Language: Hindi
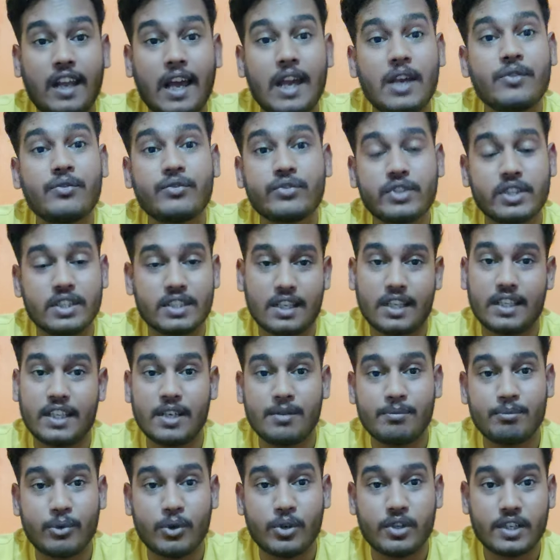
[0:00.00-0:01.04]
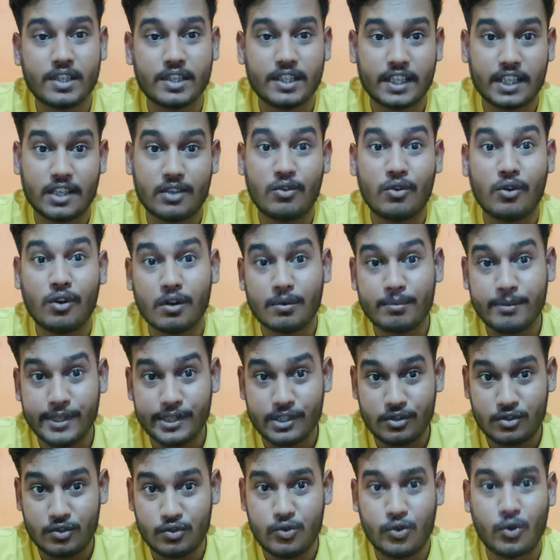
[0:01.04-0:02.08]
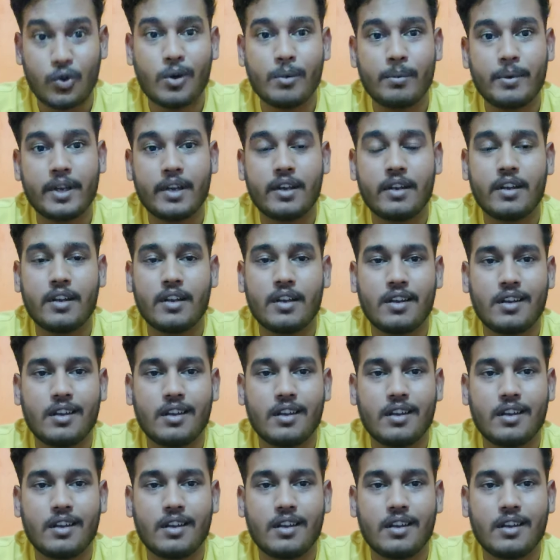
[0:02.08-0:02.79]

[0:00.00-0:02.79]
लाइफ से ज़्यादा इम्पोर्टेंट एक गवर्नमेंट जॉब है